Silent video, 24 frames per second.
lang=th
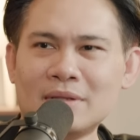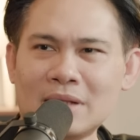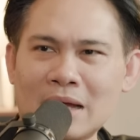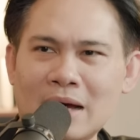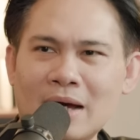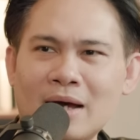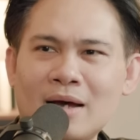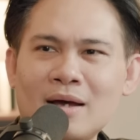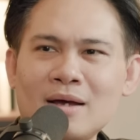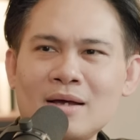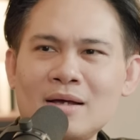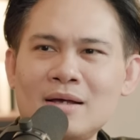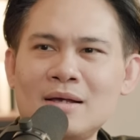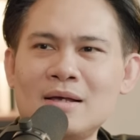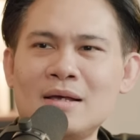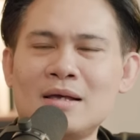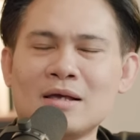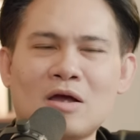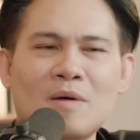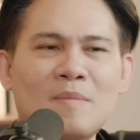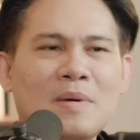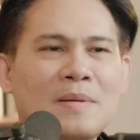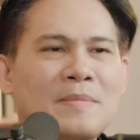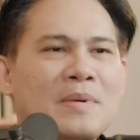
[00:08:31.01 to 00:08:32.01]
นะ
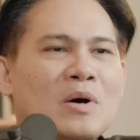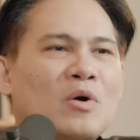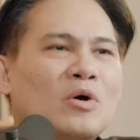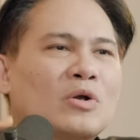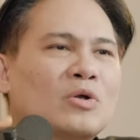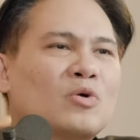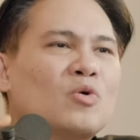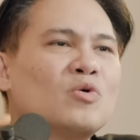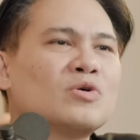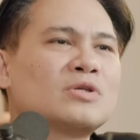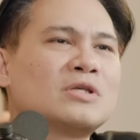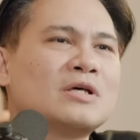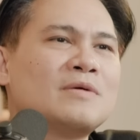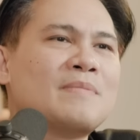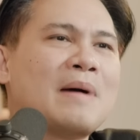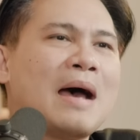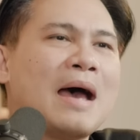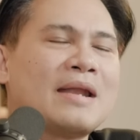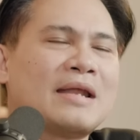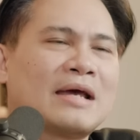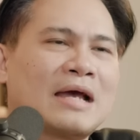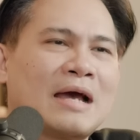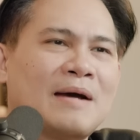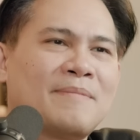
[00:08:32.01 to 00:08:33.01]
ก็เหมือนบางคนกู้ซื้อบ้า
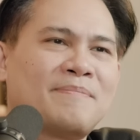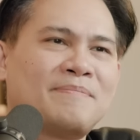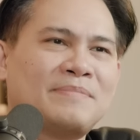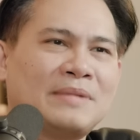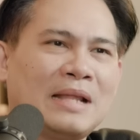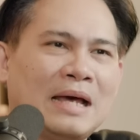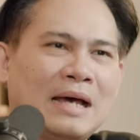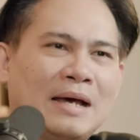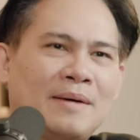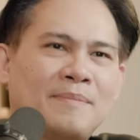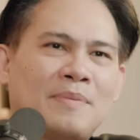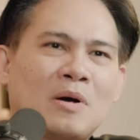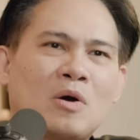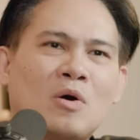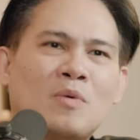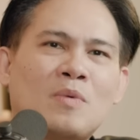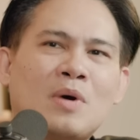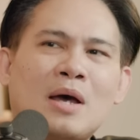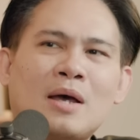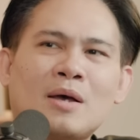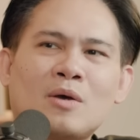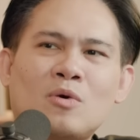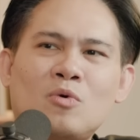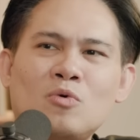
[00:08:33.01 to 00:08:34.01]
นนะครับนะปรากฏ
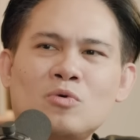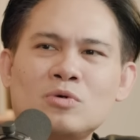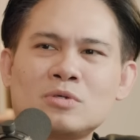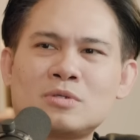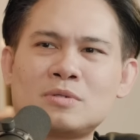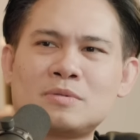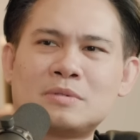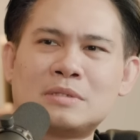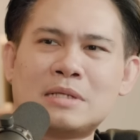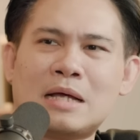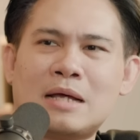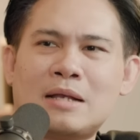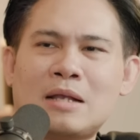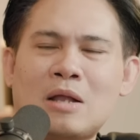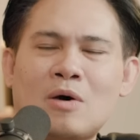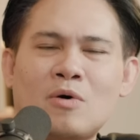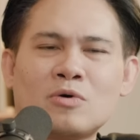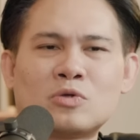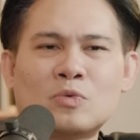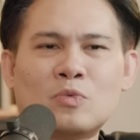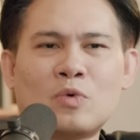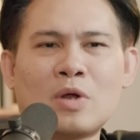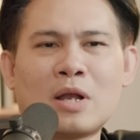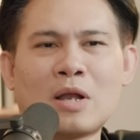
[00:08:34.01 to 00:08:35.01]
ว่ากู้เรา
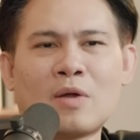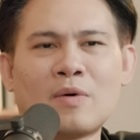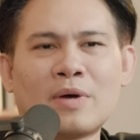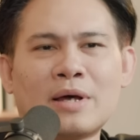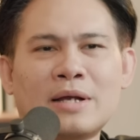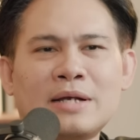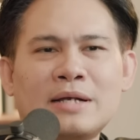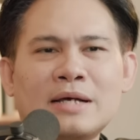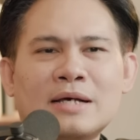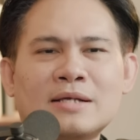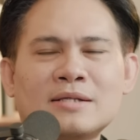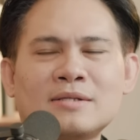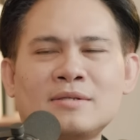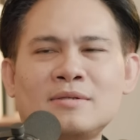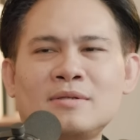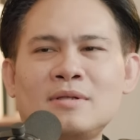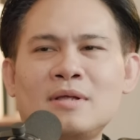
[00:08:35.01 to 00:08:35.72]
สมมติว่าเราเงินเดือน